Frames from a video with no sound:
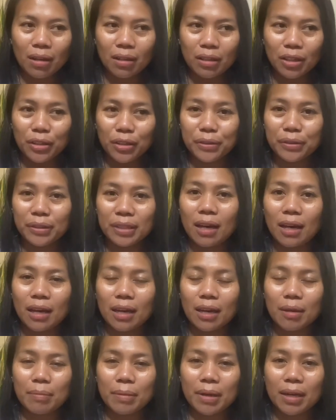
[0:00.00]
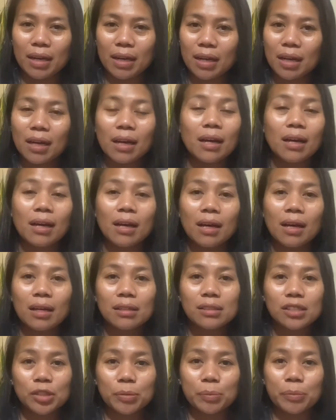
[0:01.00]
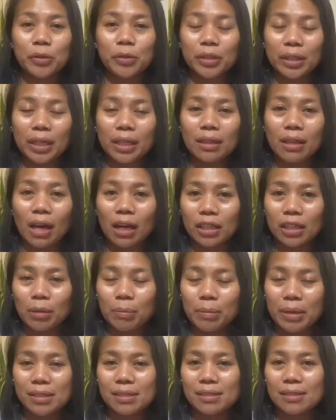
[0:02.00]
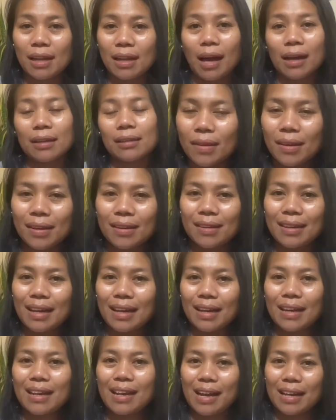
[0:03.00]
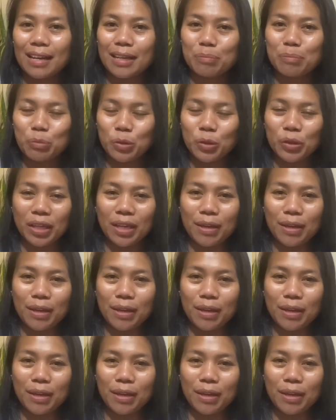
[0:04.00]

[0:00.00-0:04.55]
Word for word: yun ay mga supporting documents lang na kailangan mong